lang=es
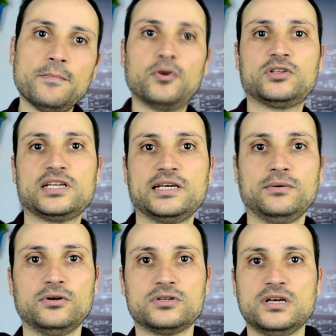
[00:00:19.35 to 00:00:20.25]
por 3
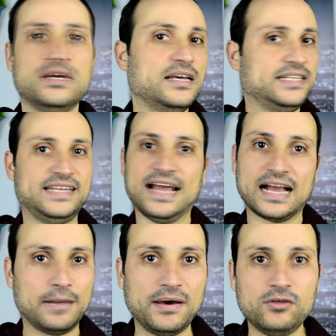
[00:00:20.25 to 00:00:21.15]
euros. Se ha
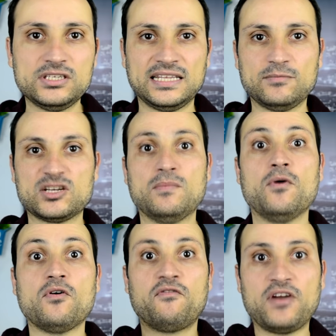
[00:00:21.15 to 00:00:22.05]
acabado, ya tenemos el
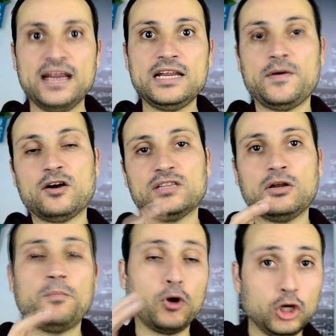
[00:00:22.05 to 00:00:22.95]
modo offline y voy a contar
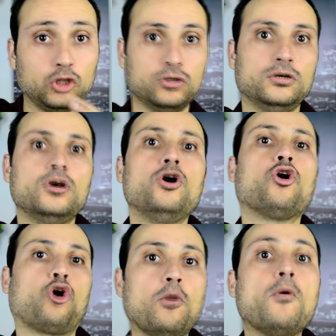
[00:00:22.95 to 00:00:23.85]
un poquito
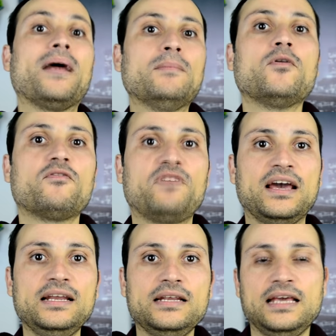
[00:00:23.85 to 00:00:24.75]
cómo va el modo
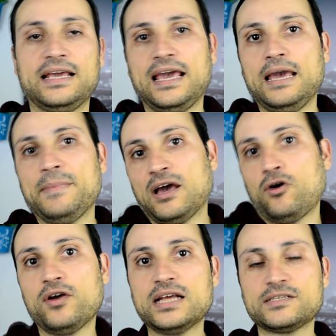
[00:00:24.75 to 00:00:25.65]
offline y qué
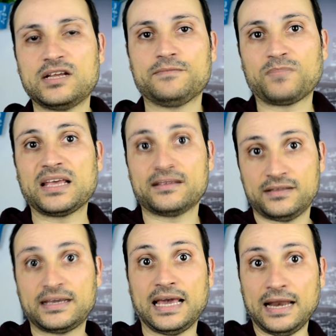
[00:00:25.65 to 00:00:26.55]
mejoras, o sea,
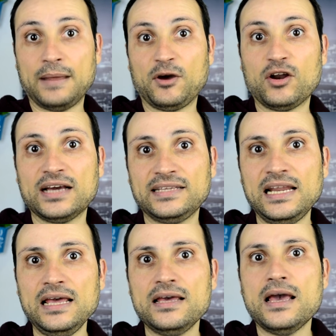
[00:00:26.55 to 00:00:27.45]
la mejora que
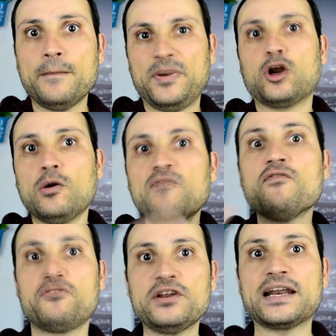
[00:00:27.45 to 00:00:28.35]
tiene, pero cómo funciona